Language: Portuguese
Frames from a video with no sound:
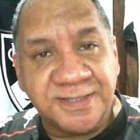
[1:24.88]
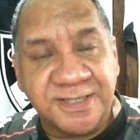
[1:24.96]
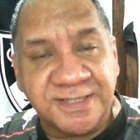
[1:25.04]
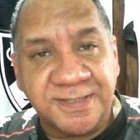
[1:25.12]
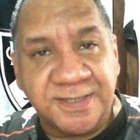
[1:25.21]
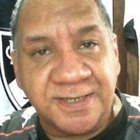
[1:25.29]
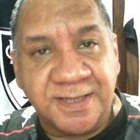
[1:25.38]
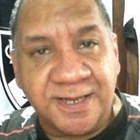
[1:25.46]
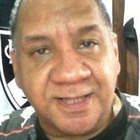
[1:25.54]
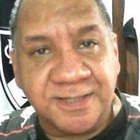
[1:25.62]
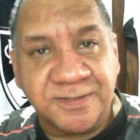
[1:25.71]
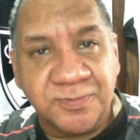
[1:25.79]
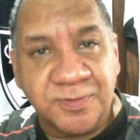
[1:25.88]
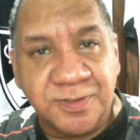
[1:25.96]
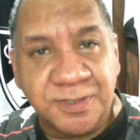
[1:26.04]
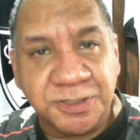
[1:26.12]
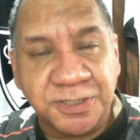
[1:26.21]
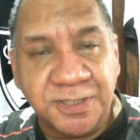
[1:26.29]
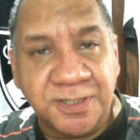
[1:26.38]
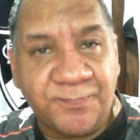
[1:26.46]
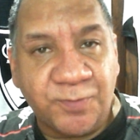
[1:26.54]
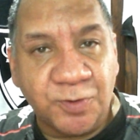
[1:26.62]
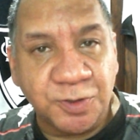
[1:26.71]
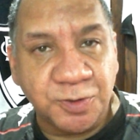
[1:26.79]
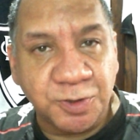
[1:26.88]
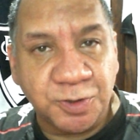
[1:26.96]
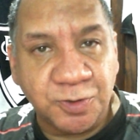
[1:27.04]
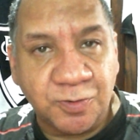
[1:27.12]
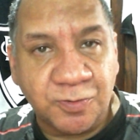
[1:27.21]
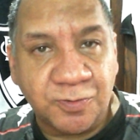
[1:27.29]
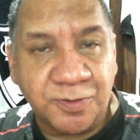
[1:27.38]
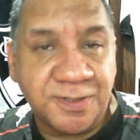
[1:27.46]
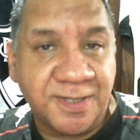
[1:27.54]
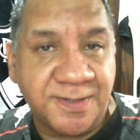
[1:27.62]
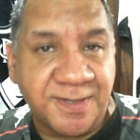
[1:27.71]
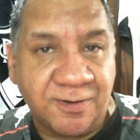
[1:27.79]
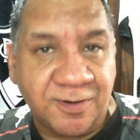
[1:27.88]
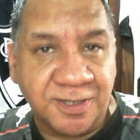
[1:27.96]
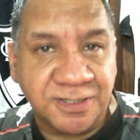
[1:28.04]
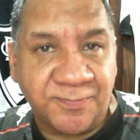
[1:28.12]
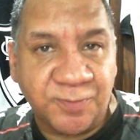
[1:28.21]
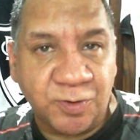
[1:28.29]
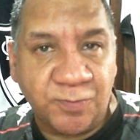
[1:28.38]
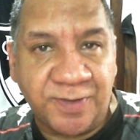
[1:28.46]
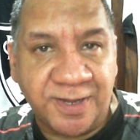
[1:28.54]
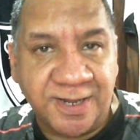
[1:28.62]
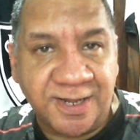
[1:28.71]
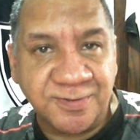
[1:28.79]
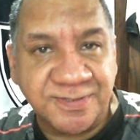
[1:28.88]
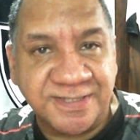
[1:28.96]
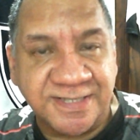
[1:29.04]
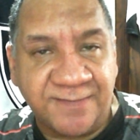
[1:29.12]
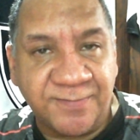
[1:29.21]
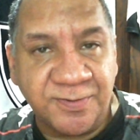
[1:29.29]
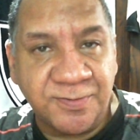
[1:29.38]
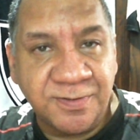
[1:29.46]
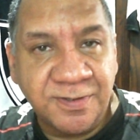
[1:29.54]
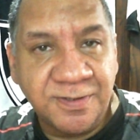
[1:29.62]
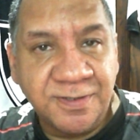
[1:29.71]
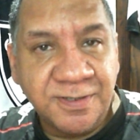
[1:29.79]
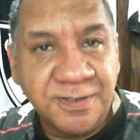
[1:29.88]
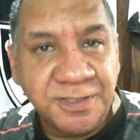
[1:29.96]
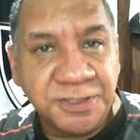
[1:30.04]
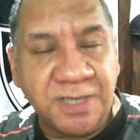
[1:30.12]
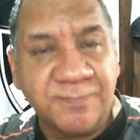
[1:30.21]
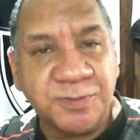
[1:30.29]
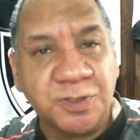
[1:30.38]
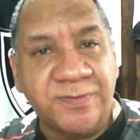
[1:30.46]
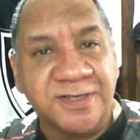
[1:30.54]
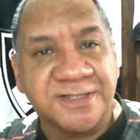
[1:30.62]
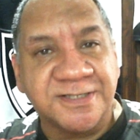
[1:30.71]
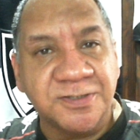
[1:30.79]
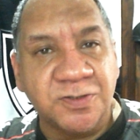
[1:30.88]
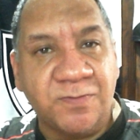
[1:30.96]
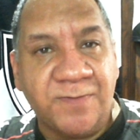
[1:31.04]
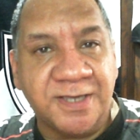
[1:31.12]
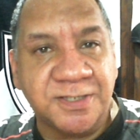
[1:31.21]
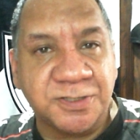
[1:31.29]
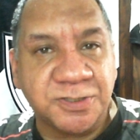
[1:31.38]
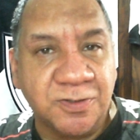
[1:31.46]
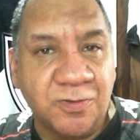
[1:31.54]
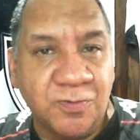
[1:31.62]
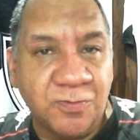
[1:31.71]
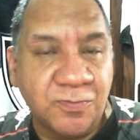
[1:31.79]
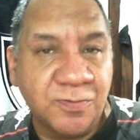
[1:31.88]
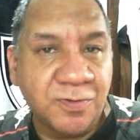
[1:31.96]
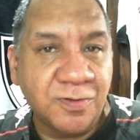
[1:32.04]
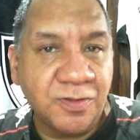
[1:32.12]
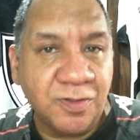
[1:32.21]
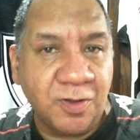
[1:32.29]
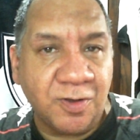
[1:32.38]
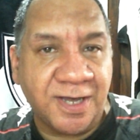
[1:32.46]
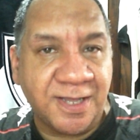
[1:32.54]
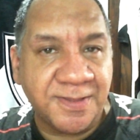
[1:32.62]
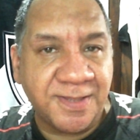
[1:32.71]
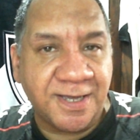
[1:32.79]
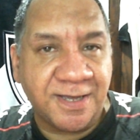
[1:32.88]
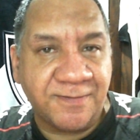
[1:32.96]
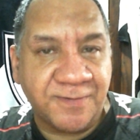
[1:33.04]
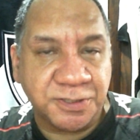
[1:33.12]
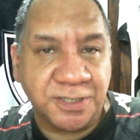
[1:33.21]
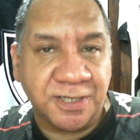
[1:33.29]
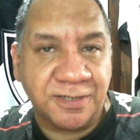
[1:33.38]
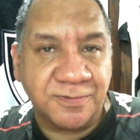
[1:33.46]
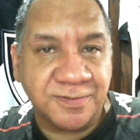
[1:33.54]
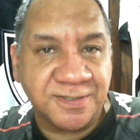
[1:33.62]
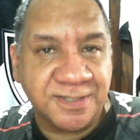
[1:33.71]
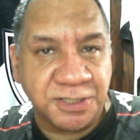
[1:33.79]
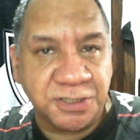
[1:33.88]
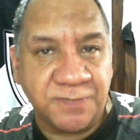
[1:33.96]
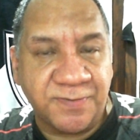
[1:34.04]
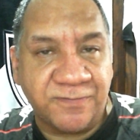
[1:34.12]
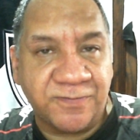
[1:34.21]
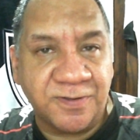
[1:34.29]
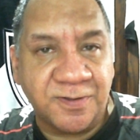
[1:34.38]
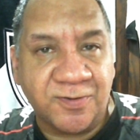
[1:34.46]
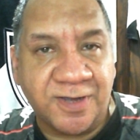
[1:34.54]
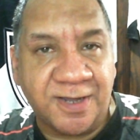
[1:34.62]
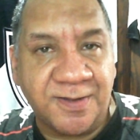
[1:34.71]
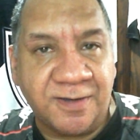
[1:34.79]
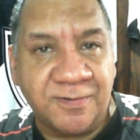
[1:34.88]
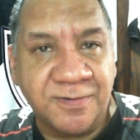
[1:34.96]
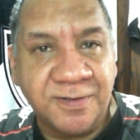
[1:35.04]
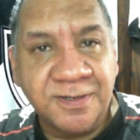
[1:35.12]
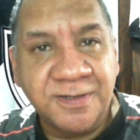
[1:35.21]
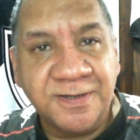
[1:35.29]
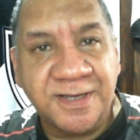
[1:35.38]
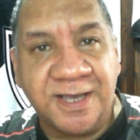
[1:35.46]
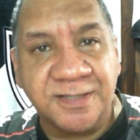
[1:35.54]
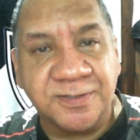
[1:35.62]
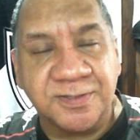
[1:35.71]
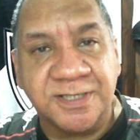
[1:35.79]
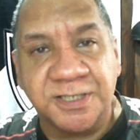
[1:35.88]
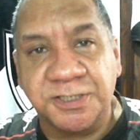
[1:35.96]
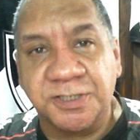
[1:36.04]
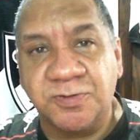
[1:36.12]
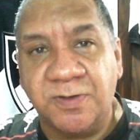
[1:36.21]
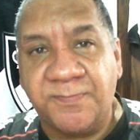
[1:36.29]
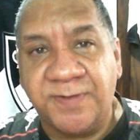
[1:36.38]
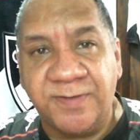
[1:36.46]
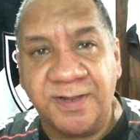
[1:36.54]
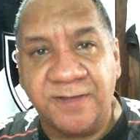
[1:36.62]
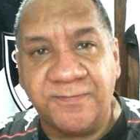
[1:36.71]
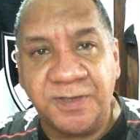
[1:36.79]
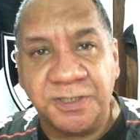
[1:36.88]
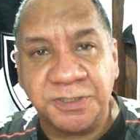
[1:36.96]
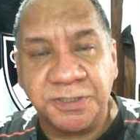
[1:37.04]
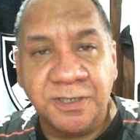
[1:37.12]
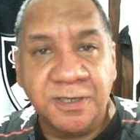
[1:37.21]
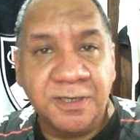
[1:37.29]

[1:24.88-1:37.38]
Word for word: essa declaração do Lisca depois do jogo e da derrota para o Operário sábado, estamos começando mais um No Radar Vascaíno. Seja bem-vindo ao canal. Caso seja sua primeira vez,